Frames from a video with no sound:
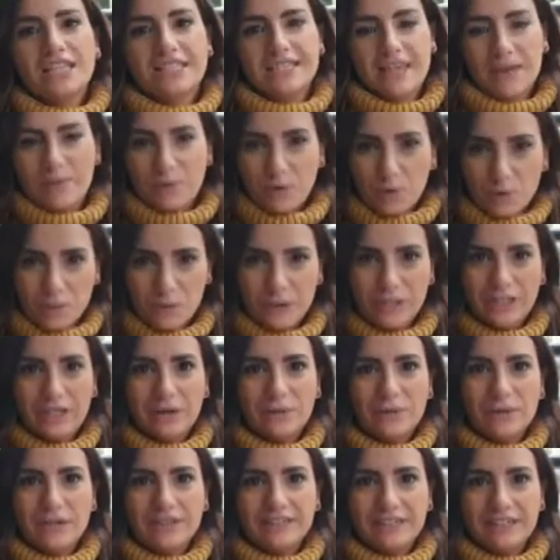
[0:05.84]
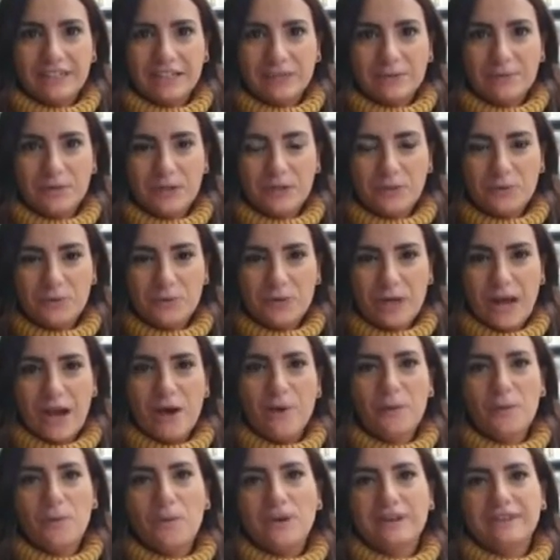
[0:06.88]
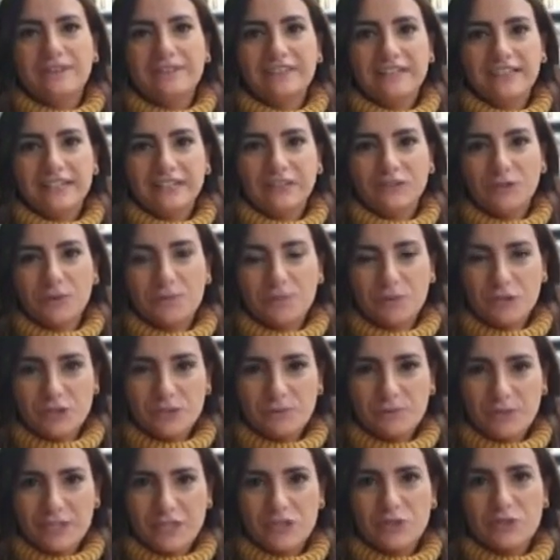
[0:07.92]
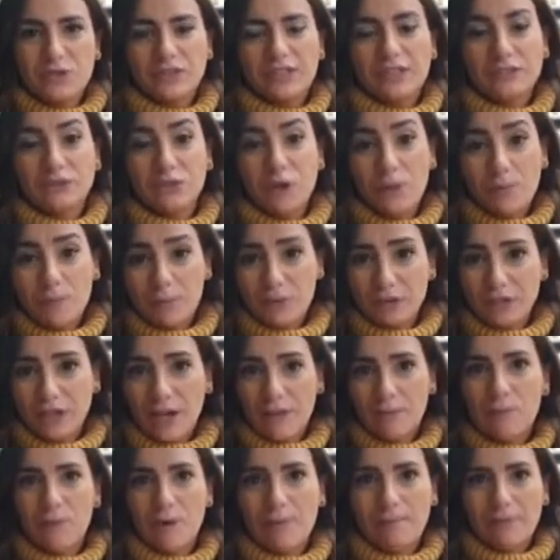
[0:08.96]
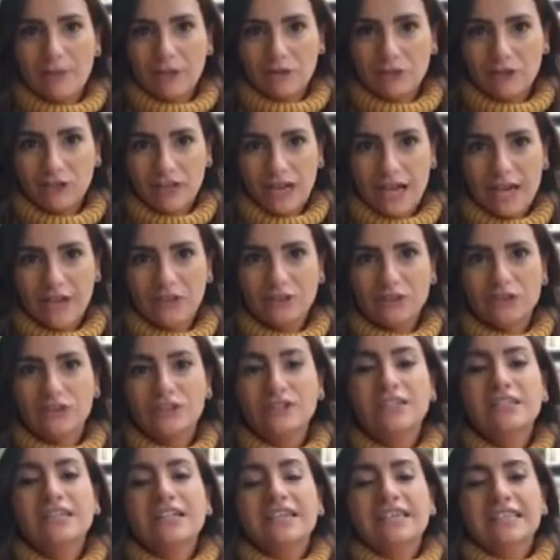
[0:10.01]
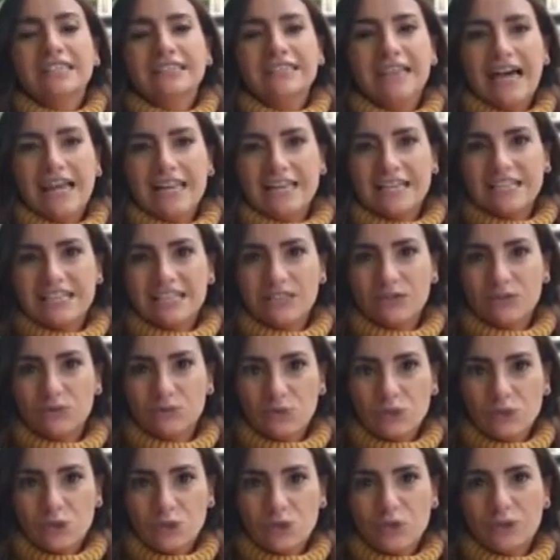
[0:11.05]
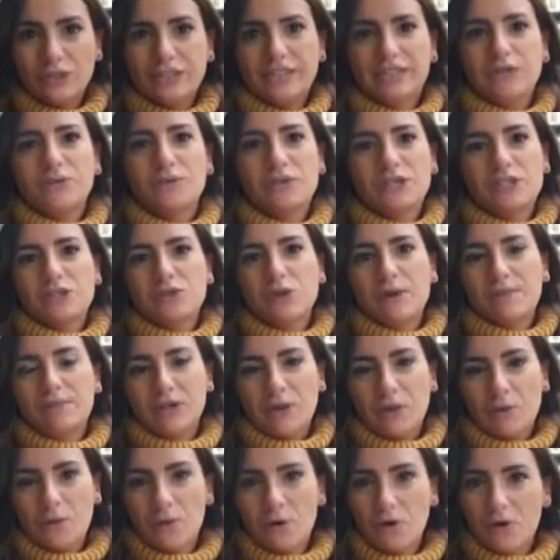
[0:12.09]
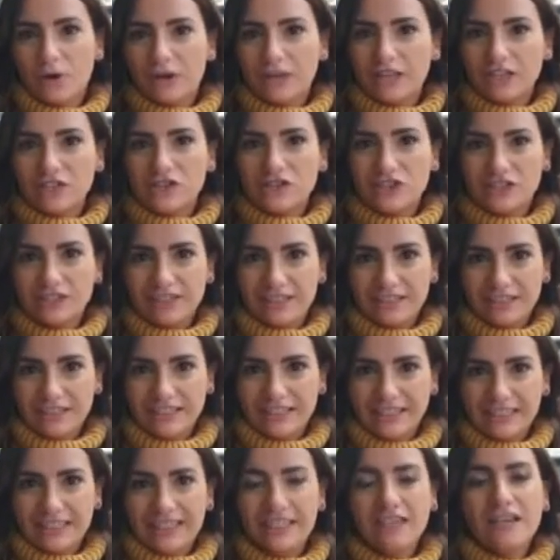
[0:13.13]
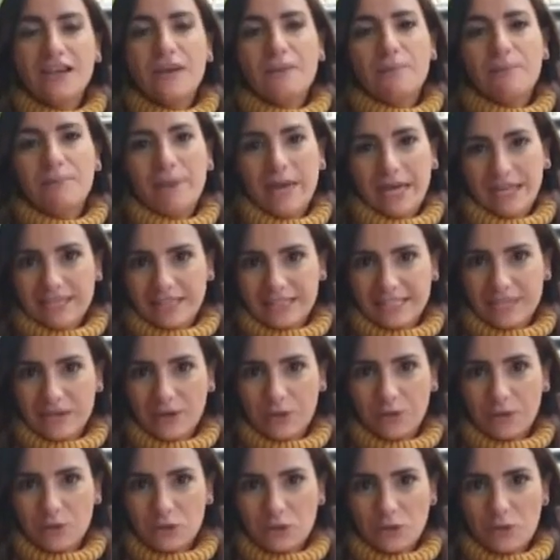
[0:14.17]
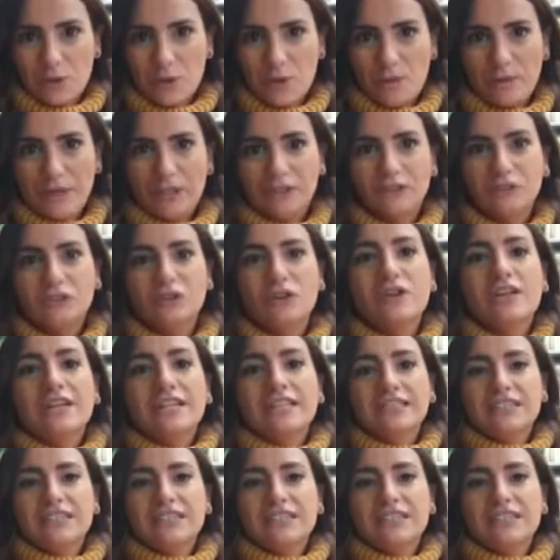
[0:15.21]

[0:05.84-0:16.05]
Siamo qui nel quartiere di Pianura, un quartiere troppo spesso e da troppo tempo abbandonato dalle istituzioni, questo almeno è quello che i cittadini pensano in questo momento.